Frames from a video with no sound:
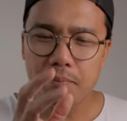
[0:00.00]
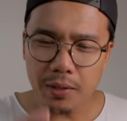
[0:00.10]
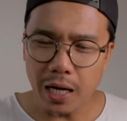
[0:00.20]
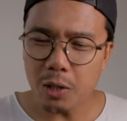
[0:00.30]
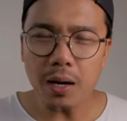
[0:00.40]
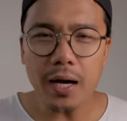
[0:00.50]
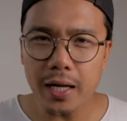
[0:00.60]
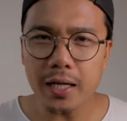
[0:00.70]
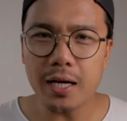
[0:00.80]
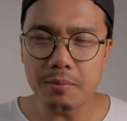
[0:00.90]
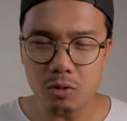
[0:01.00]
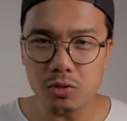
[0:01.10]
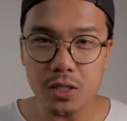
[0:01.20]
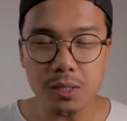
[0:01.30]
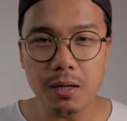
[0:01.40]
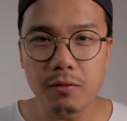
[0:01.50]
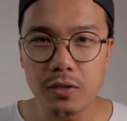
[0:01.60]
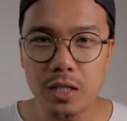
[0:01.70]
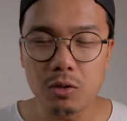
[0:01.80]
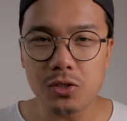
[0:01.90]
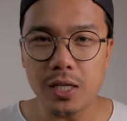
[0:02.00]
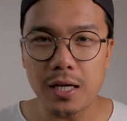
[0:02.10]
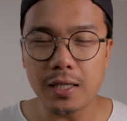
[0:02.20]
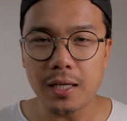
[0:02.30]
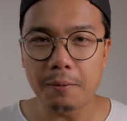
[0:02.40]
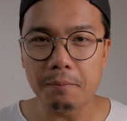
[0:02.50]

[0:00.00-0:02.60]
Gaano ba kahalaga ang music sa mga videos natin?